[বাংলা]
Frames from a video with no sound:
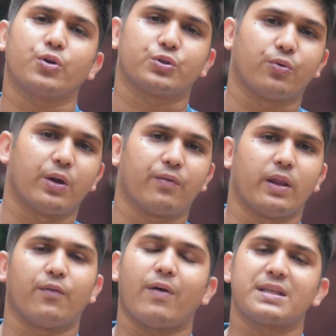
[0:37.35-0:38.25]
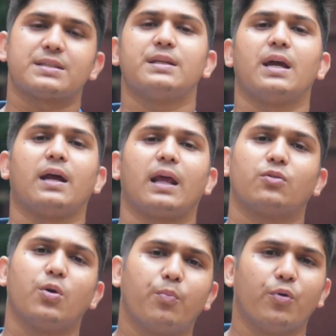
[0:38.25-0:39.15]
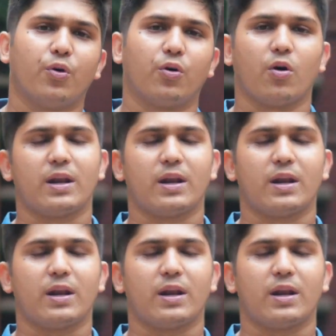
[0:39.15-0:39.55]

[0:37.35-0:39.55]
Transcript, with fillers: নষ্ট করে ফেলে ফার্স্ট ইয়ার একদম পুরো